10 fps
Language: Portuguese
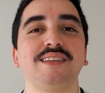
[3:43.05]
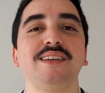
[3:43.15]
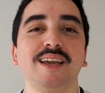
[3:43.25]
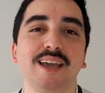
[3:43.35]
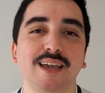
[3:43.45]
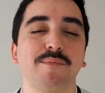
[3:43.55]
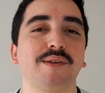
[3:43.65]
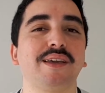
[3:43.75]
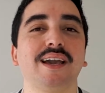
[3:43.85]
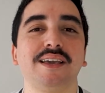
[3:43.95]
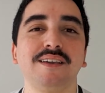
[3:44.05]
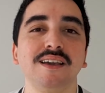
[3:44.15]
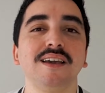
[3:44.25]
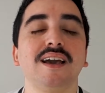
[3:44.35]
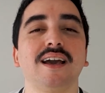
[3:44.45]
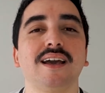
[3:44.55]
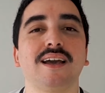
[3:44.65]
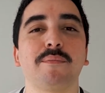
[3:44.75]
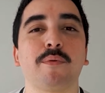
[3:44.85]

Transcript: IM, e aí é,